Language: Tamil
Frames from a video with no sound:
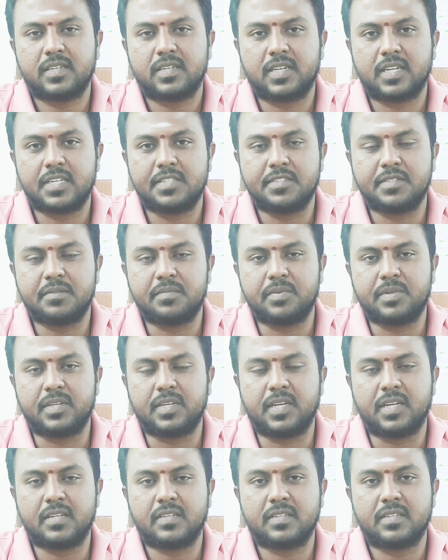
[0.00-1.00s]

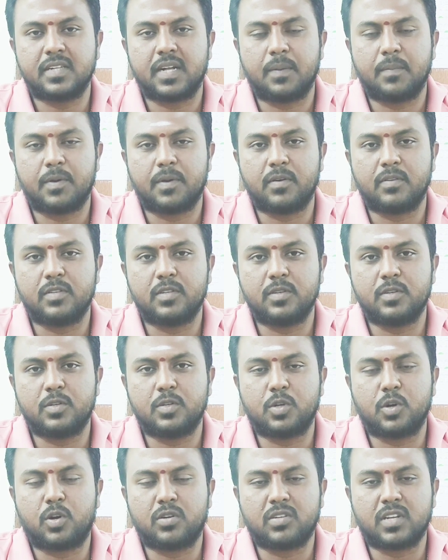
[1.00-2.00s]
டிஜிபிஎஸ் அப்புறம் வந்து
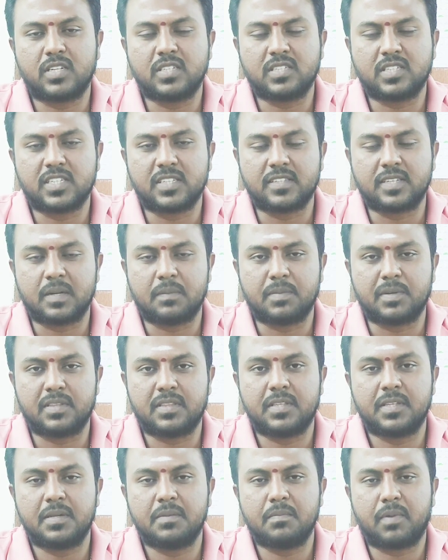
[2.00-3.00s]
டோட்டல் ஸ்டேஷனை
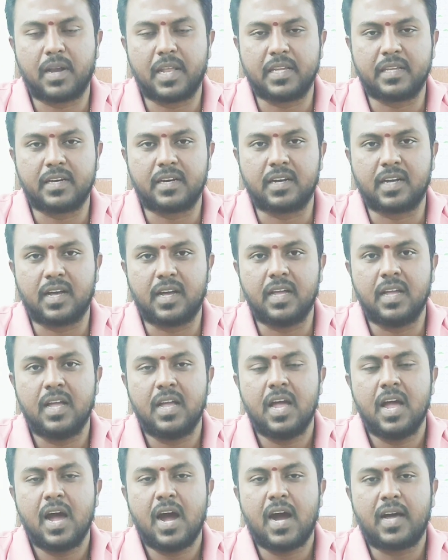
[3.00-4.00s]
பற்றியும் பழகிக்கிறலாம்
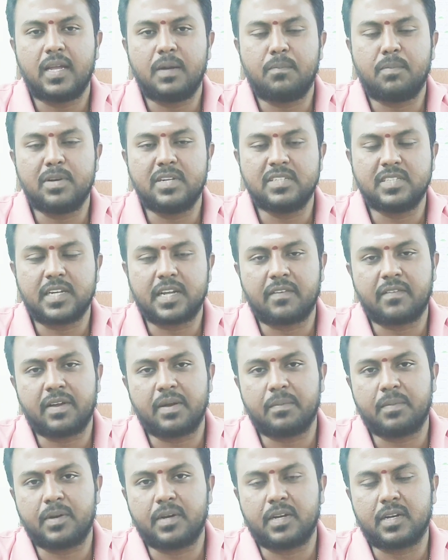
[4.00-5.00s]
எப்படி சர்வே
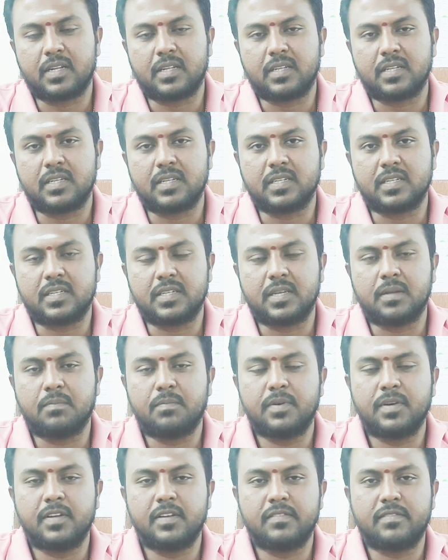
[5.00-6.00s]
பண்ணுறது
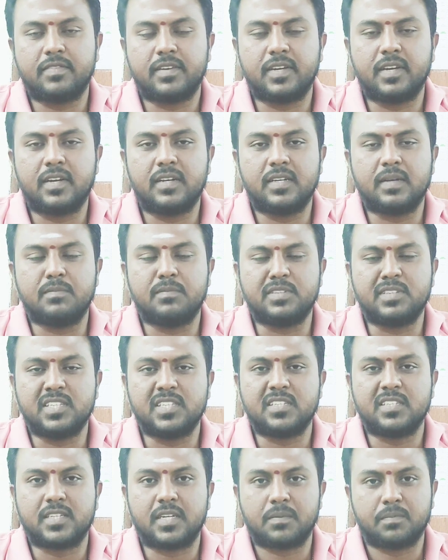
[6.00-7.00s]
எப்படி ஃபீல்டில்
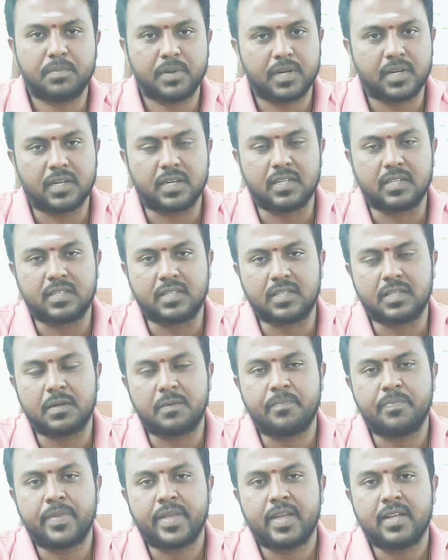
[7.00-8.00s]
மிஷினை செட் பண்ணுறது
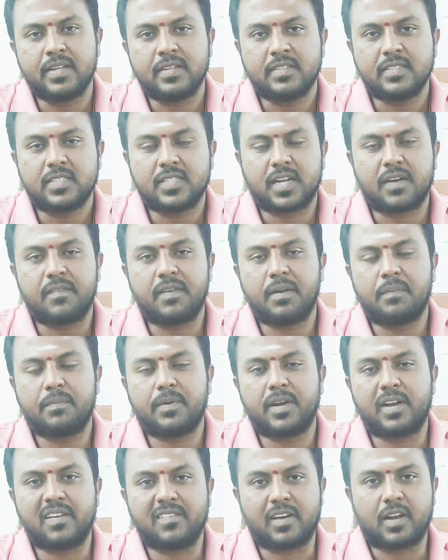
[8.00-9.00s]
சர்வே
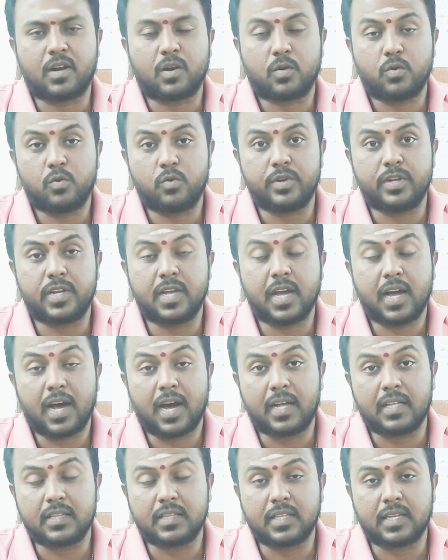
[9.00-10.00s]
பண்ணி வரக்கூடிய
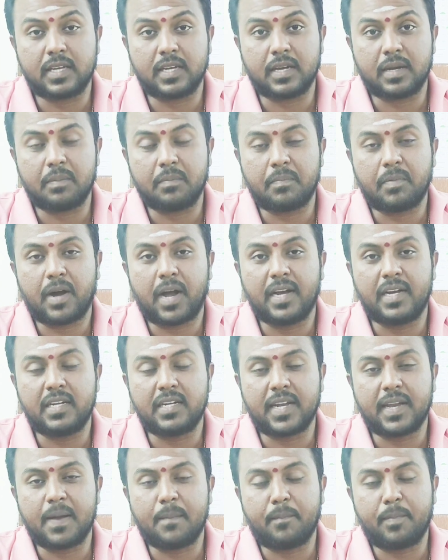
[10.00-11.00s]
அந்த
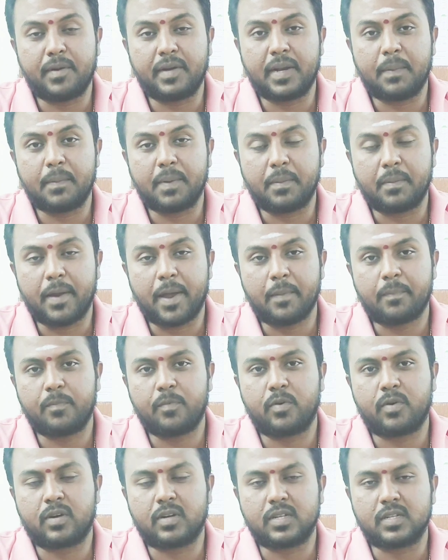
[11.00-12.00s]
பாயிண்ட்டை எப்படி நம்ம மேப்
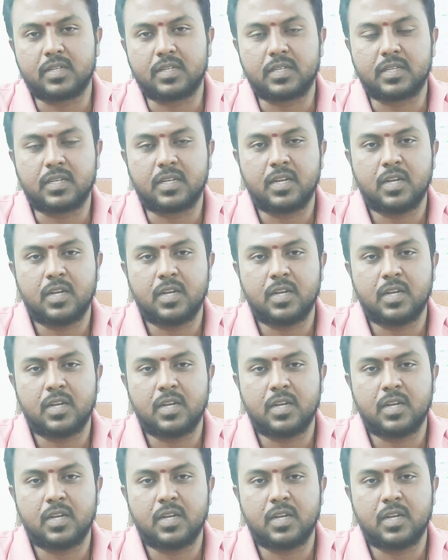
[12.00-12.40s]
போடுறது